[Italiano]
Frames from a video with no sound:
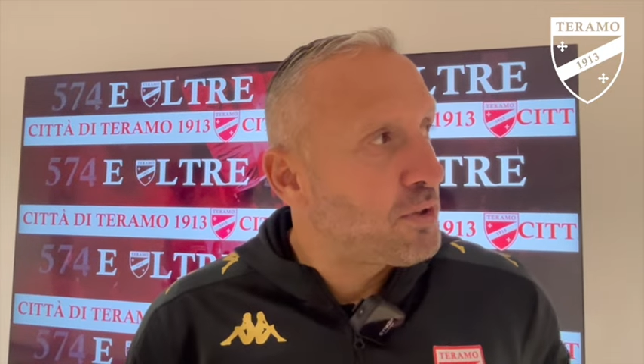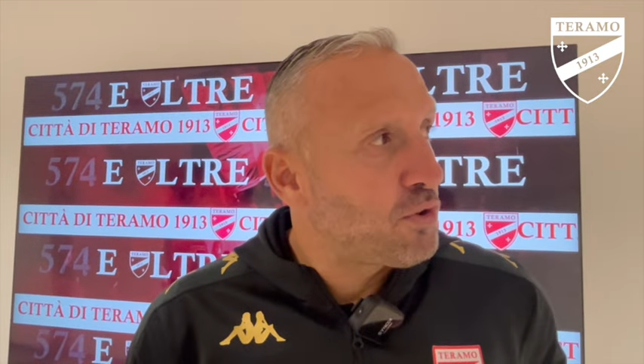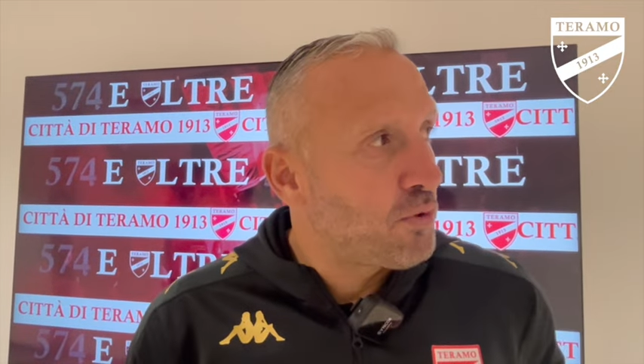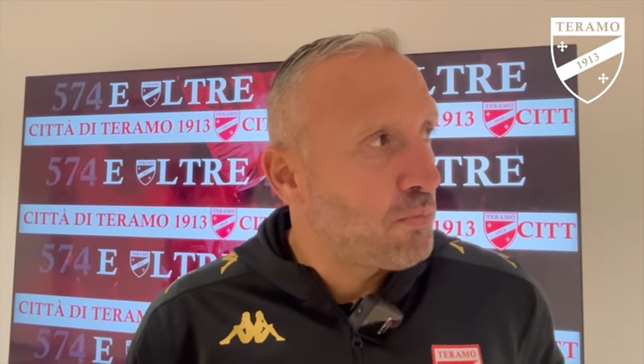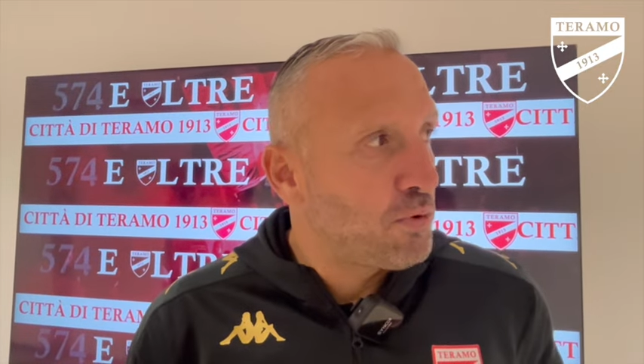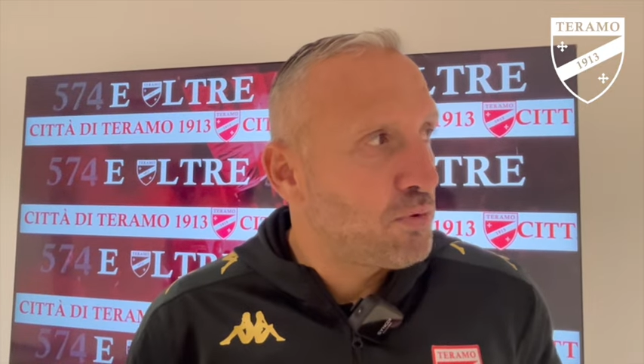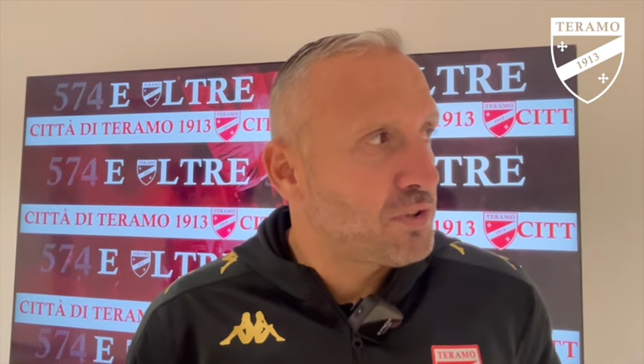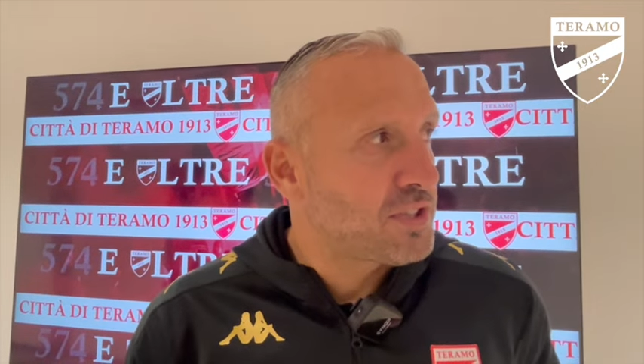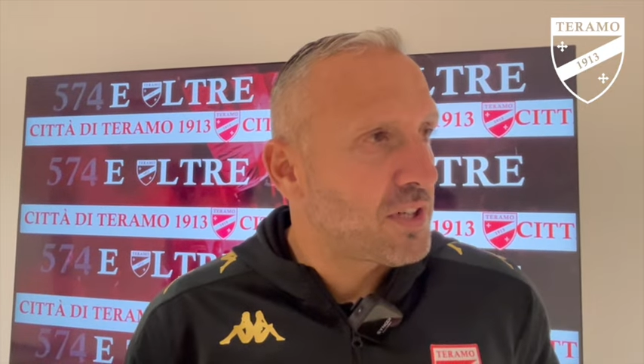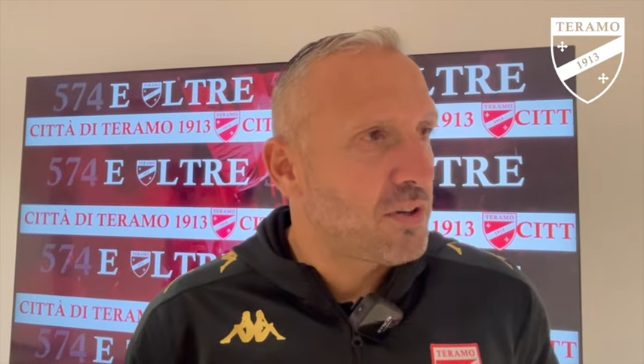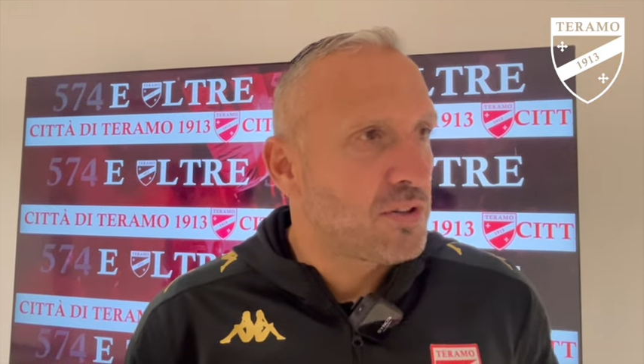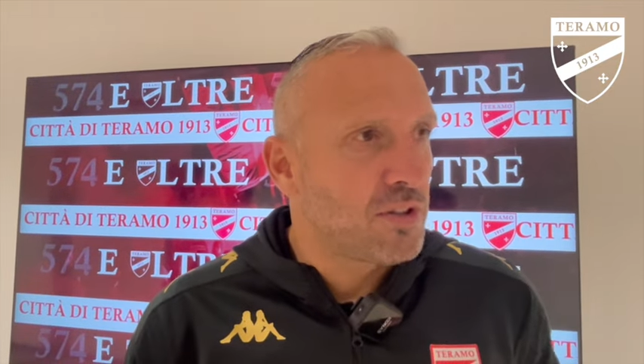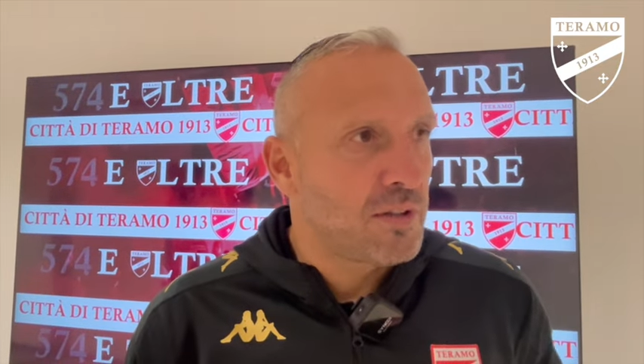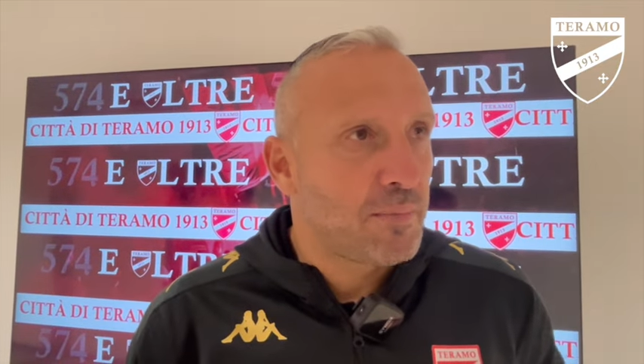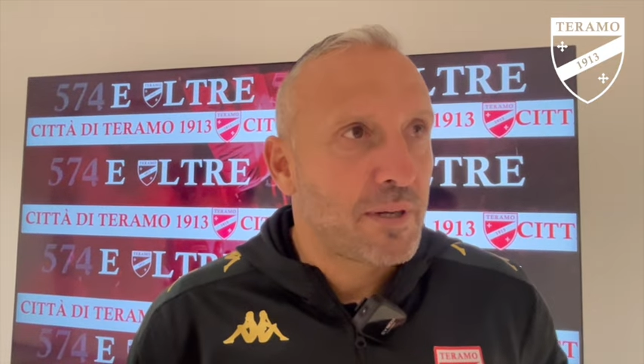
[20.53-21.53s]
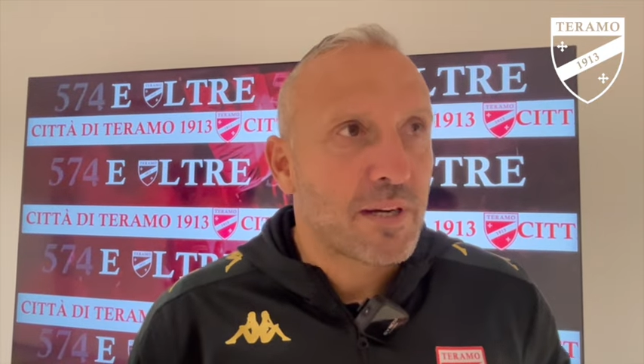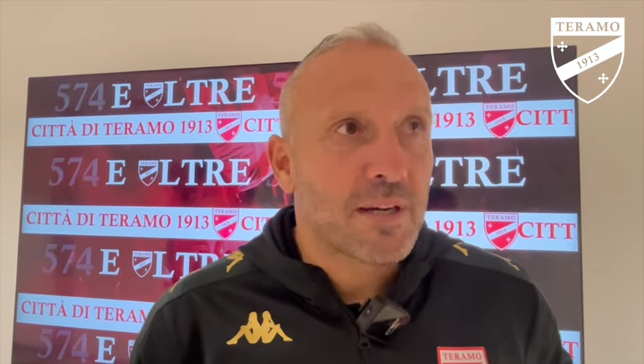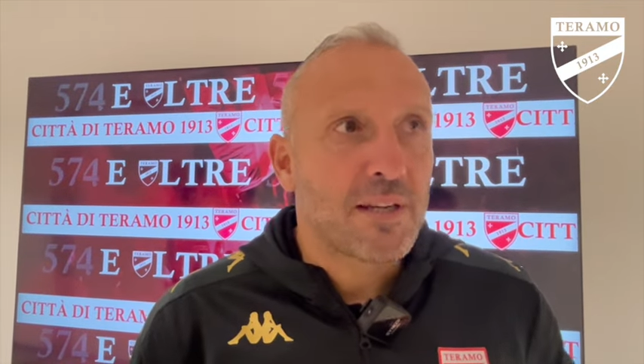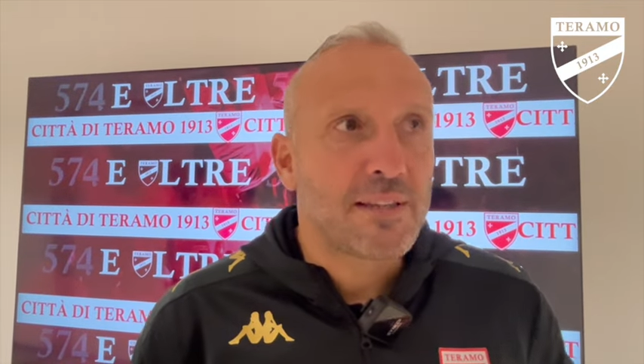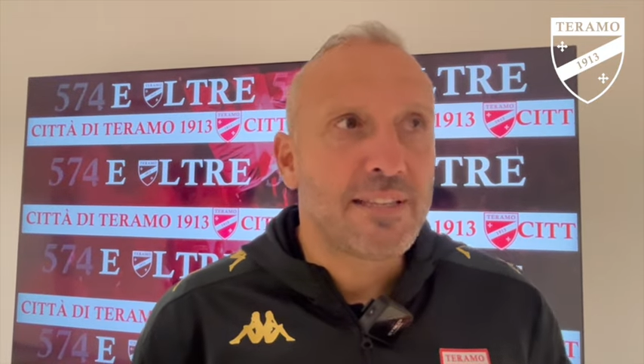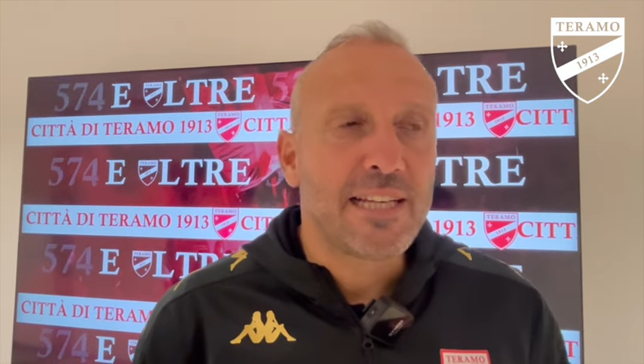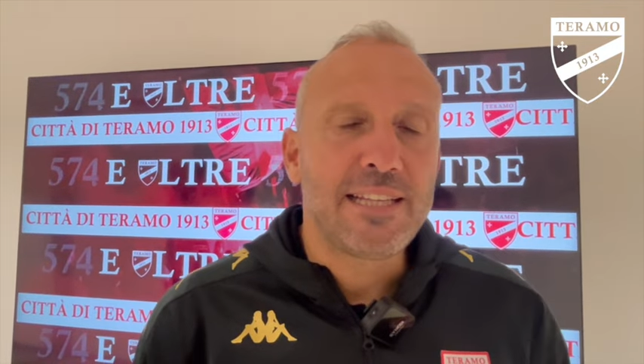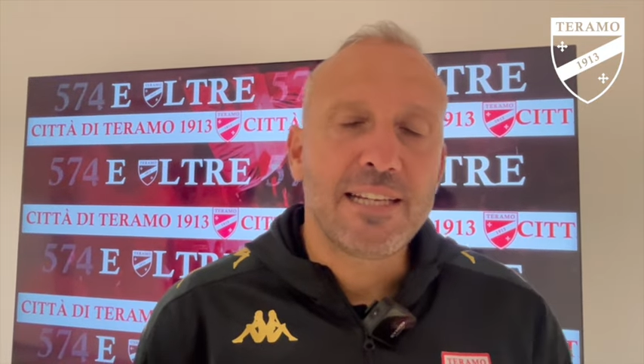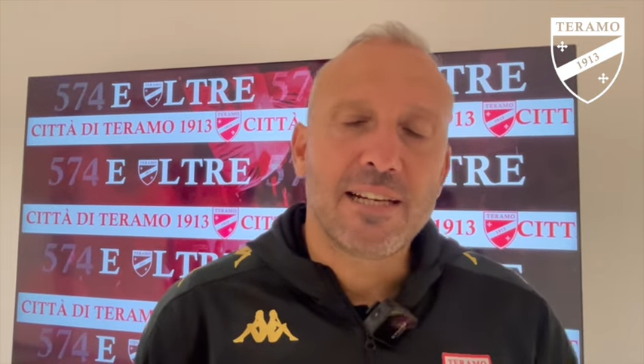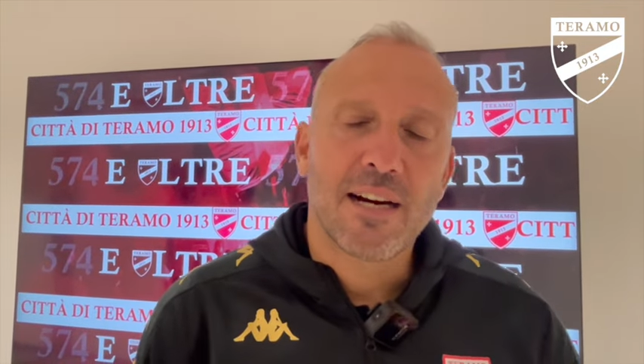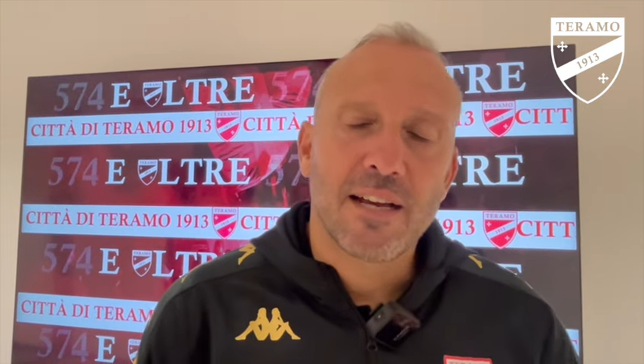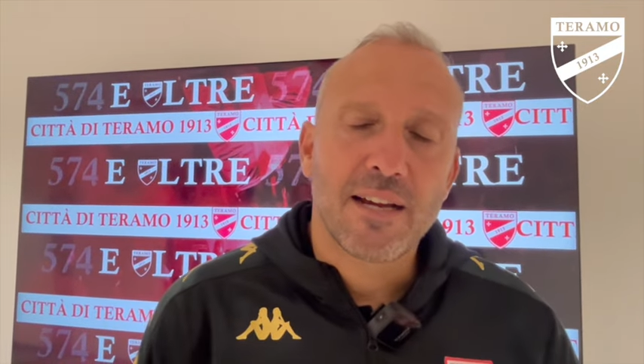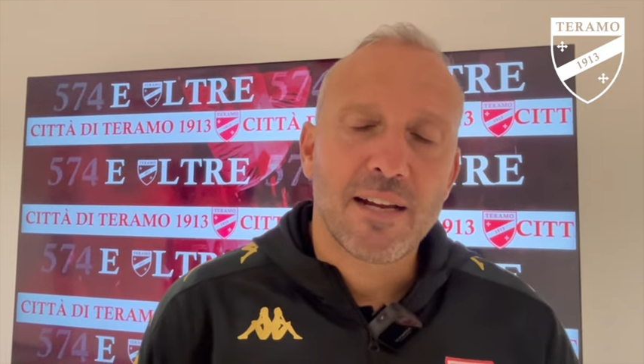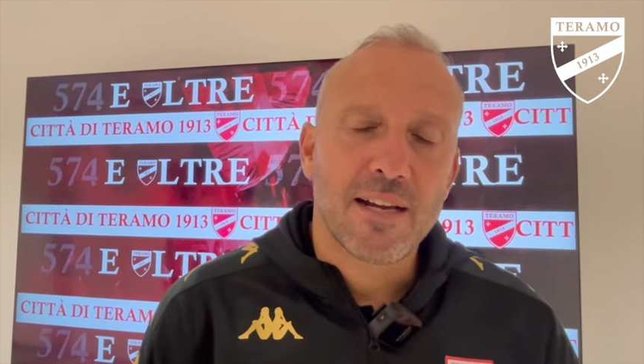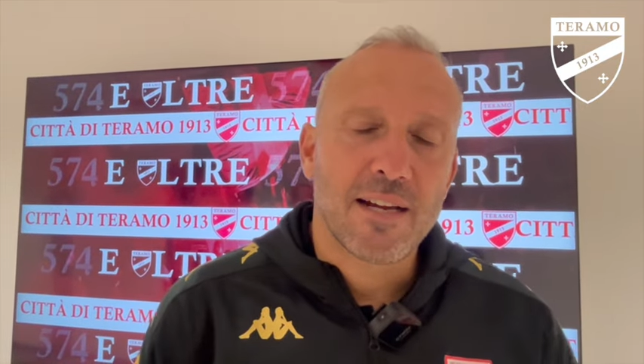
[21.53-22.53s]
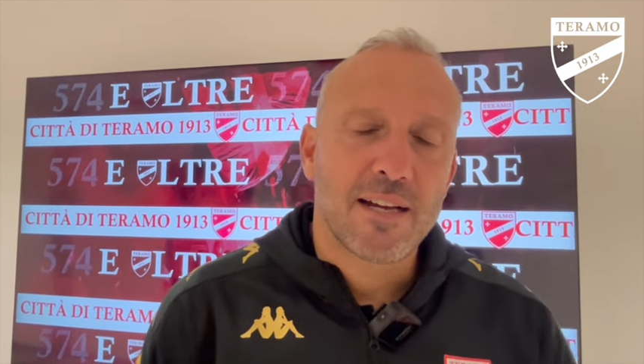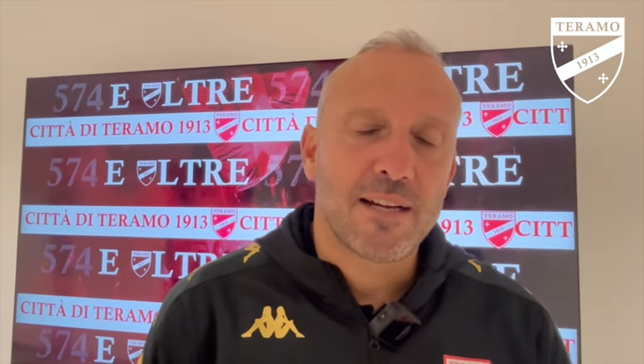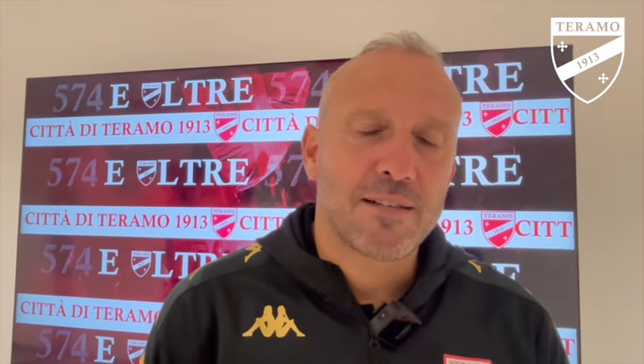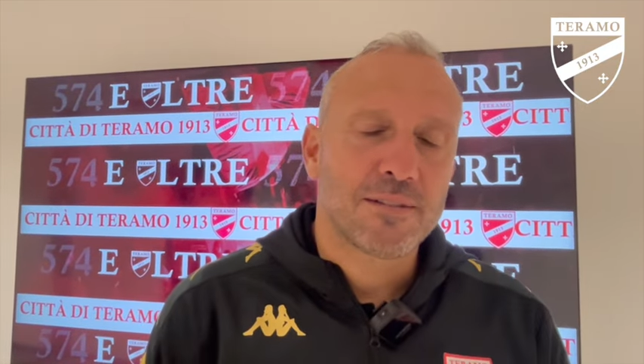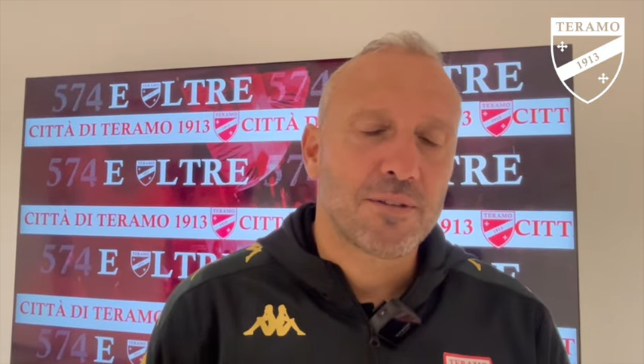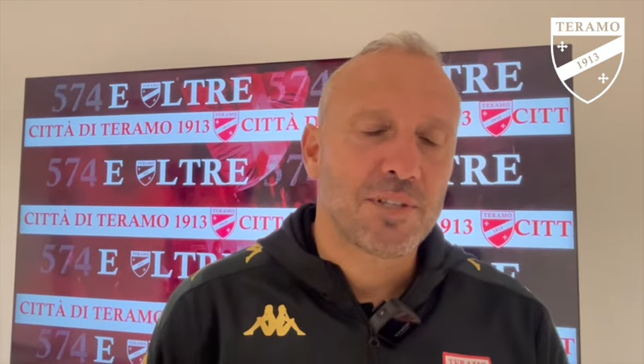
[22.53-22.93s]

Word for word: ti rubo due secondi per dedicare